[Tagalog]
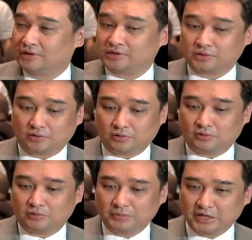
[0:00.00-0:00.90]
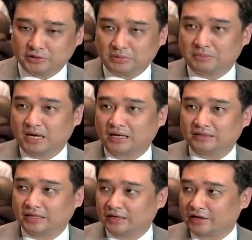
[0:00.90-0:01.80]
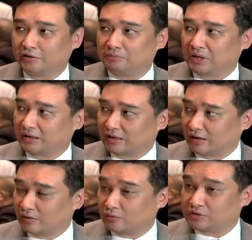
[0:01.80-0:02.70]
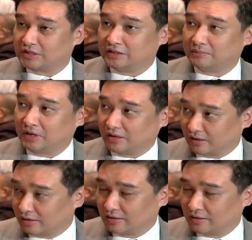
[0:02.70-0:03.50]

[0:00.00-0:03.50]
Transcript: So, medyo mabagal talaga yung pag-usad ng mga